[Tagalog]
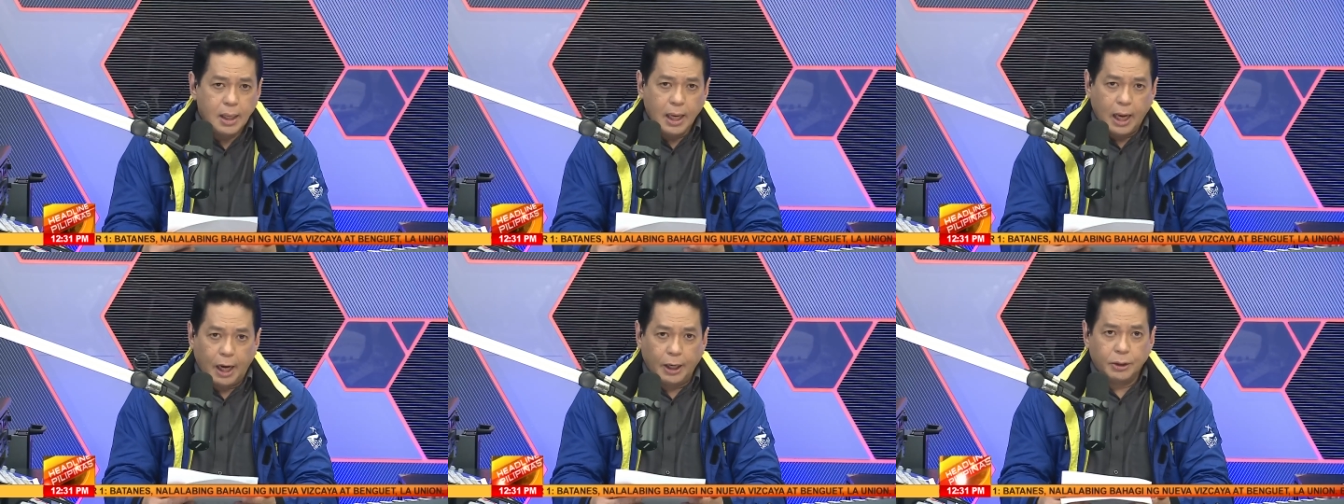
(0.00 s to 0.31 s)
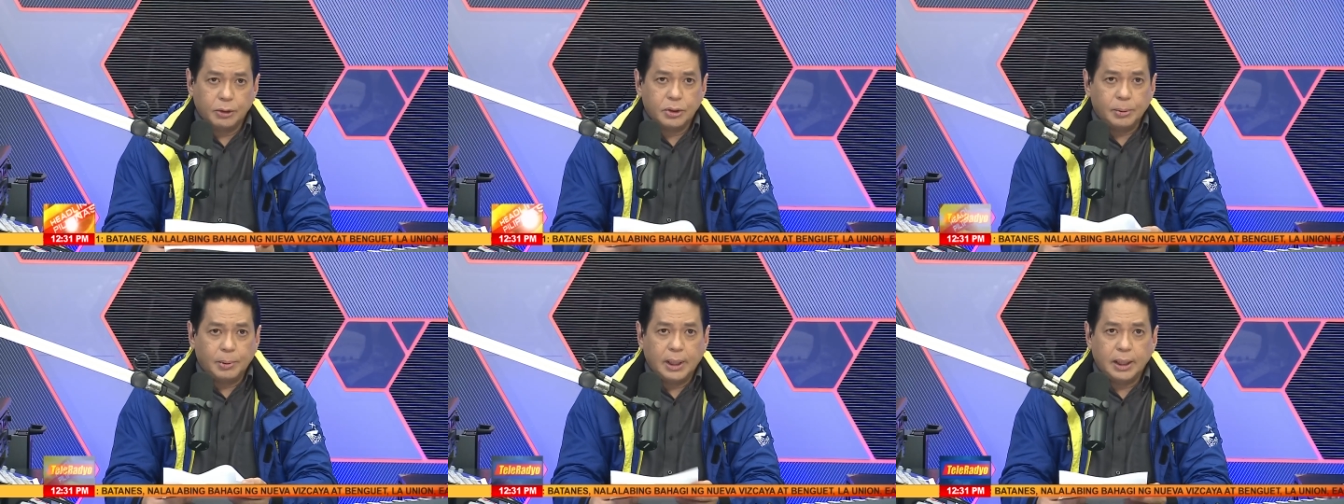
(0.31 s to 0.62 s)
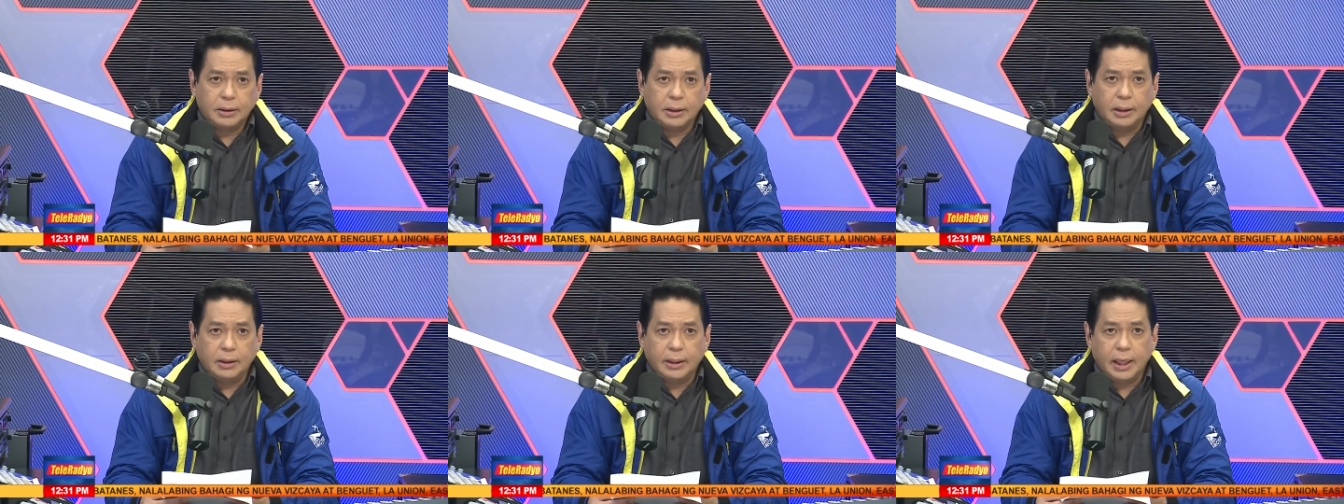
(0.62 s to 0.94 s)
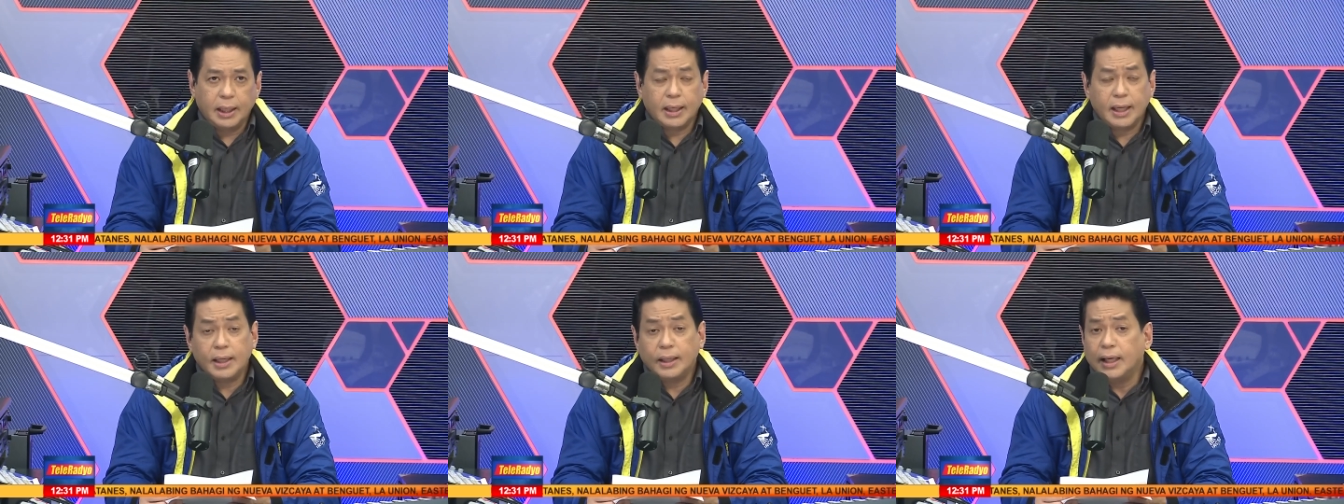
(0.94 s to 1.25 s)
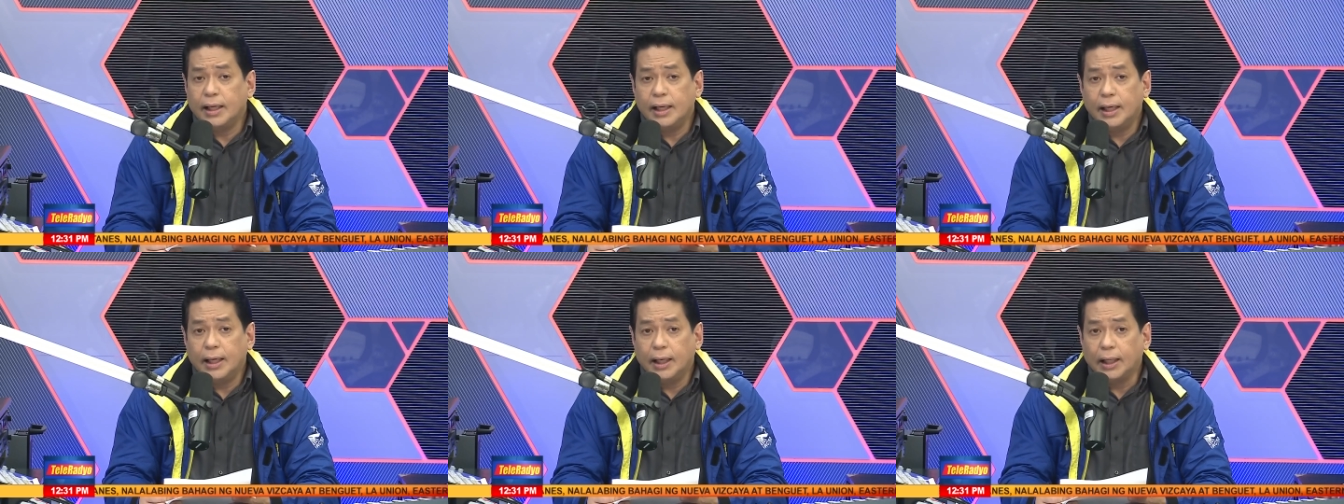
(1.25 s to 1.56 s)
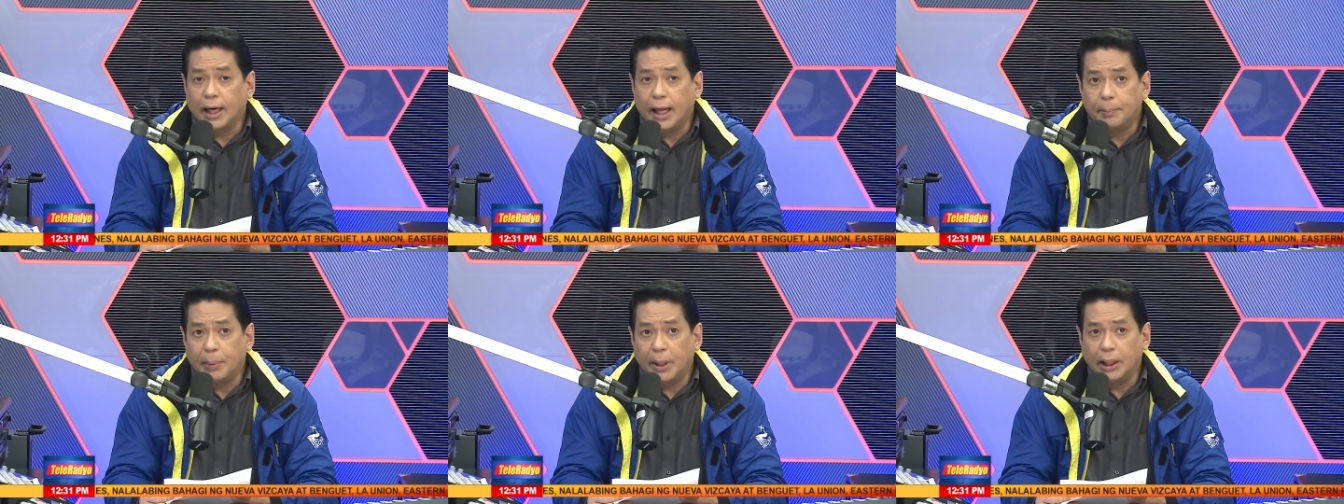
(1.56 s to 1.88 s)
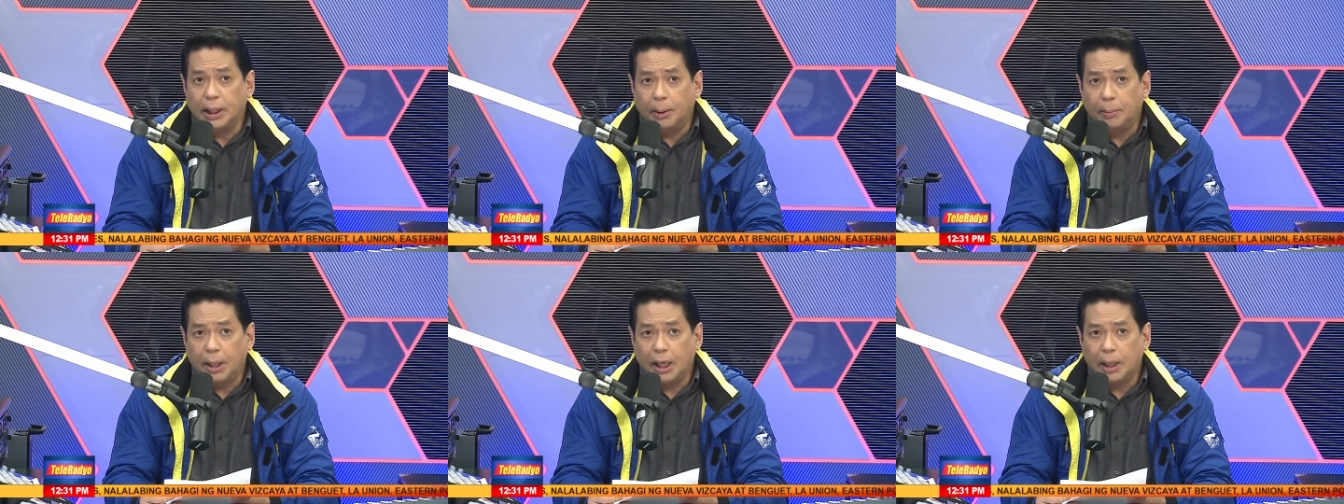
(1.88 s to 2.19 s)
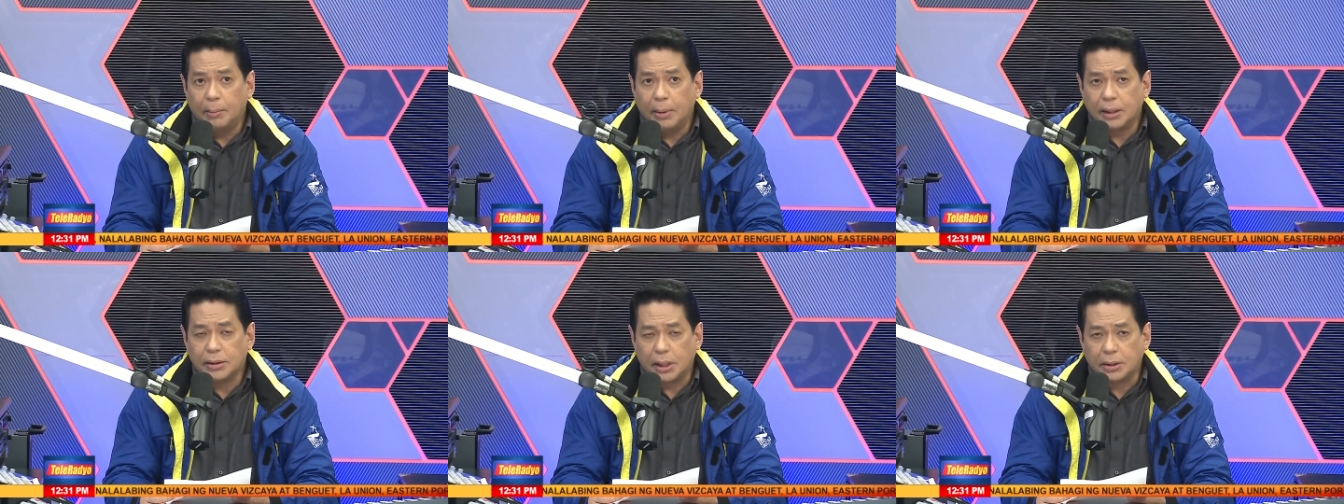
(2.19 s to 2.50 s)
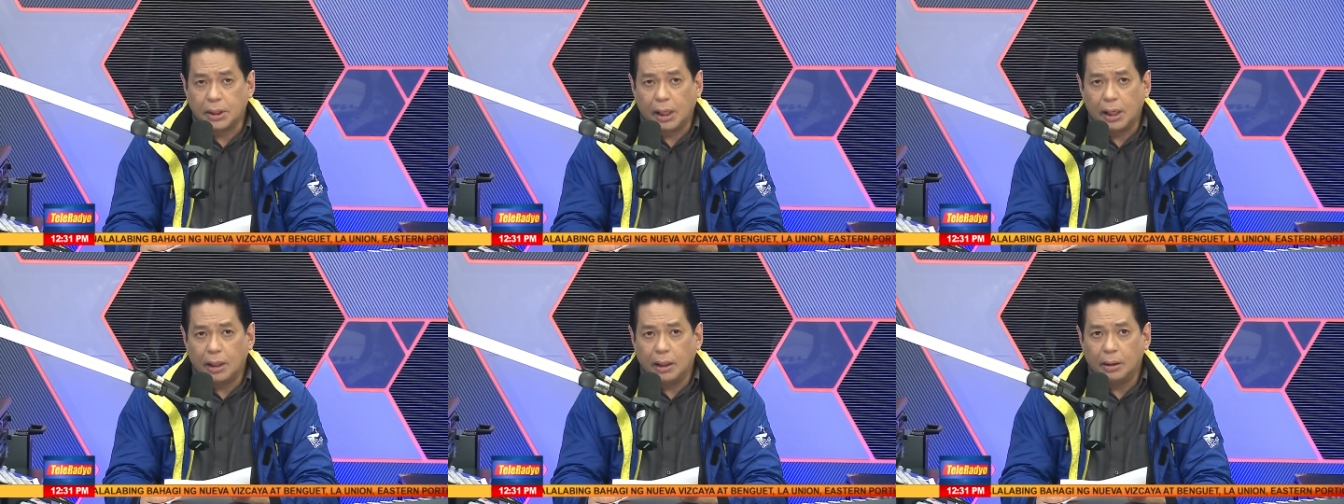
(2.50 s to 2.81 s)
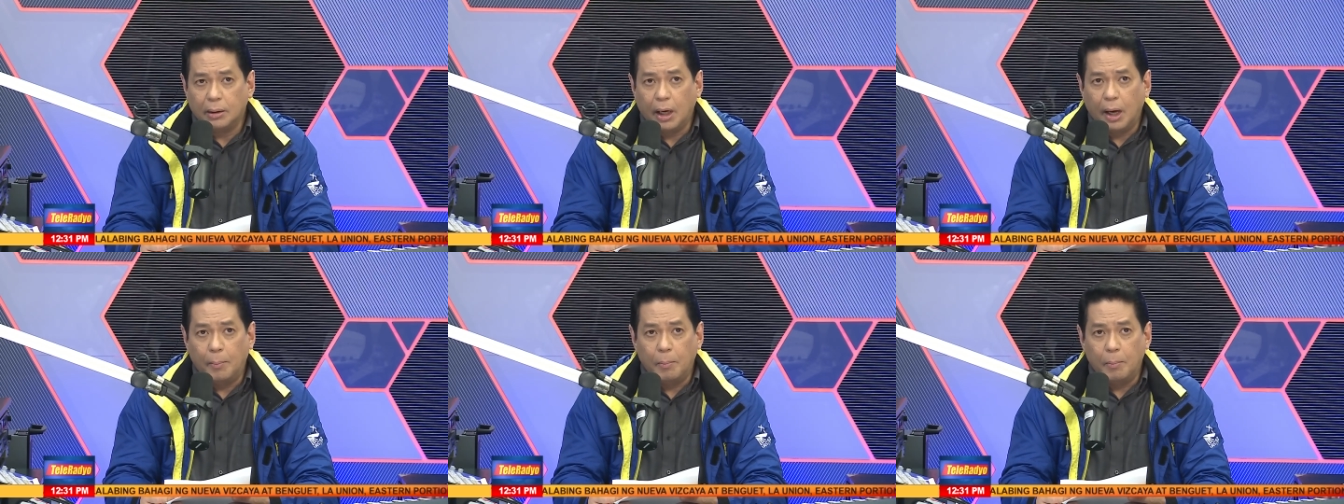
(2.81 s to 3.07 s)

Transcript: ayon sa mga tindera, nahihirapan ang mga magsasakang